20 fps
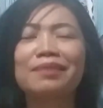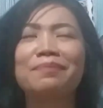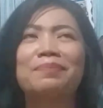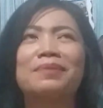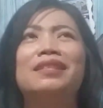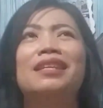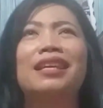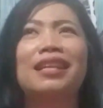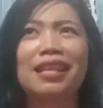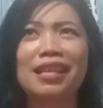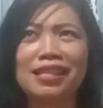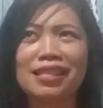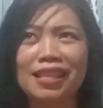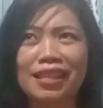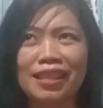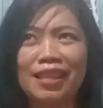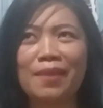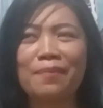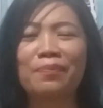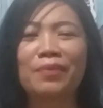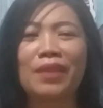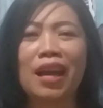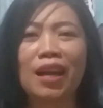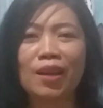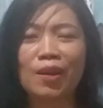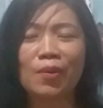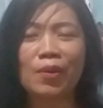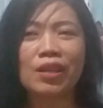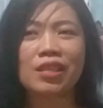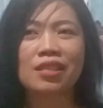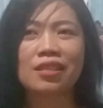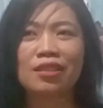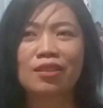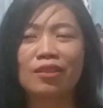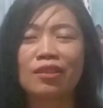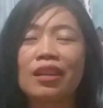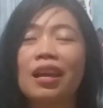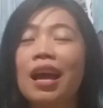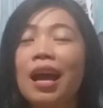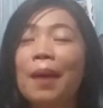Saya sa deep tag question.
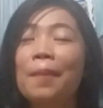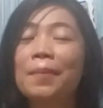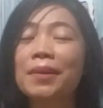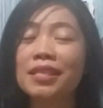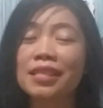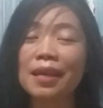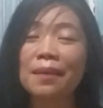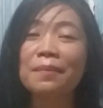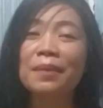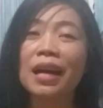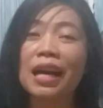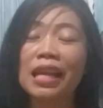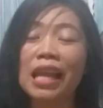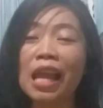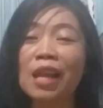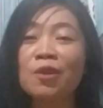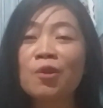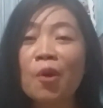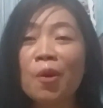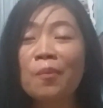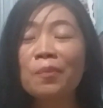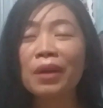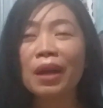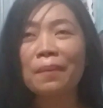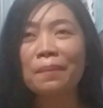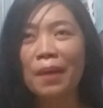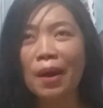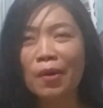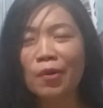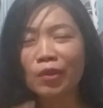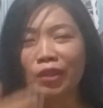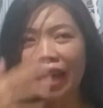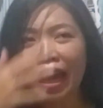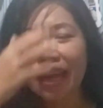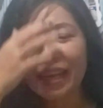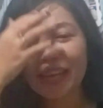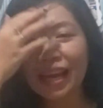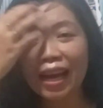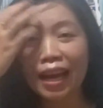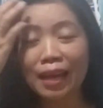Basta mga lalum nga
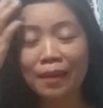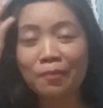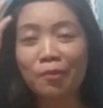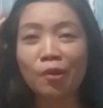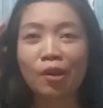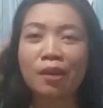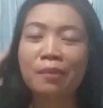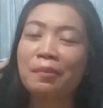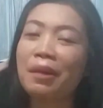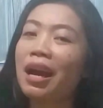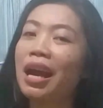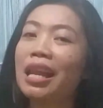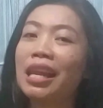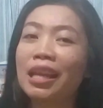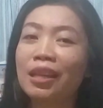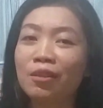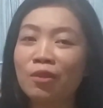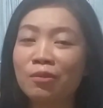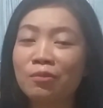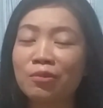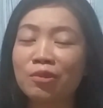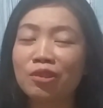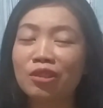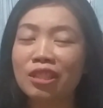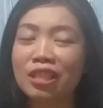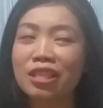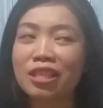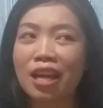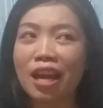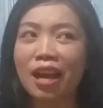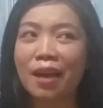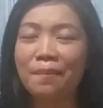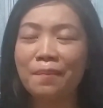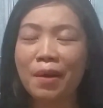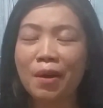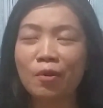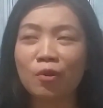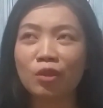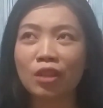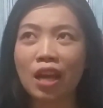pangutana kay burag mga lalum jud siya nga
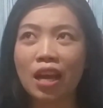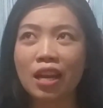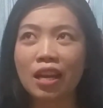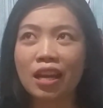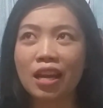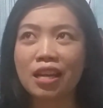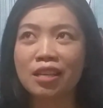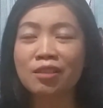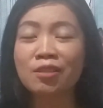pangutana.